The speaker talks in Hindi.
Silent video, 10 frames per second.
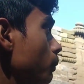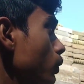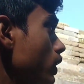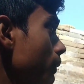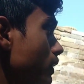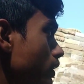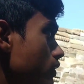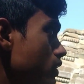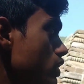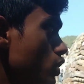मुख्य मंदिर
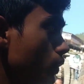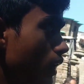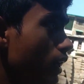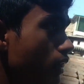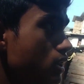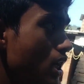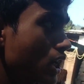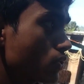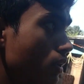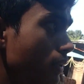श्री ज्योतिर्लिंग
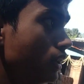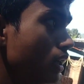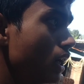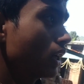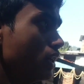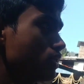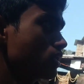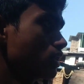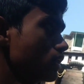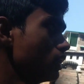जागेश्वर मंदिर नागेश
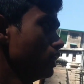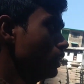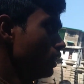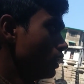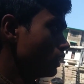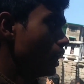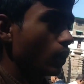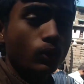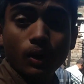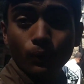
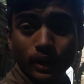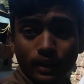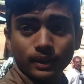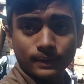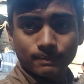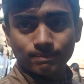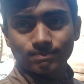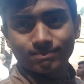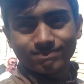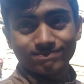दारुका दारू
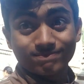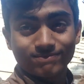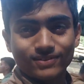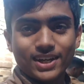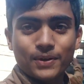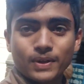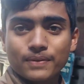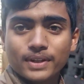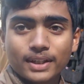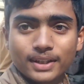दारुका
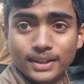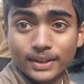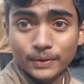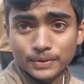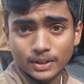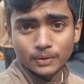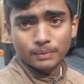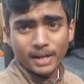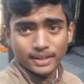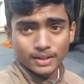बने देखो चलो
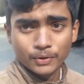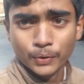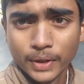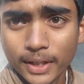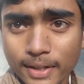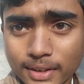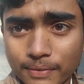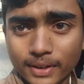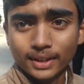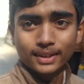बाइक की फ़ोटो क्लिक करते हैं
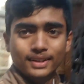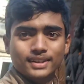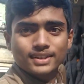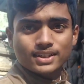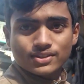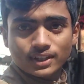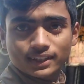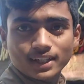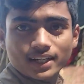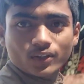फिर
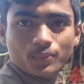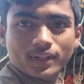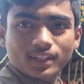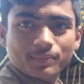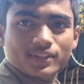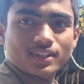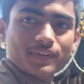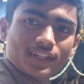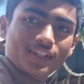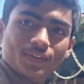चलते हैं आगे को बढ़ते हैं अपने
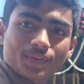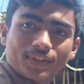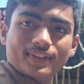सफ़र की ओर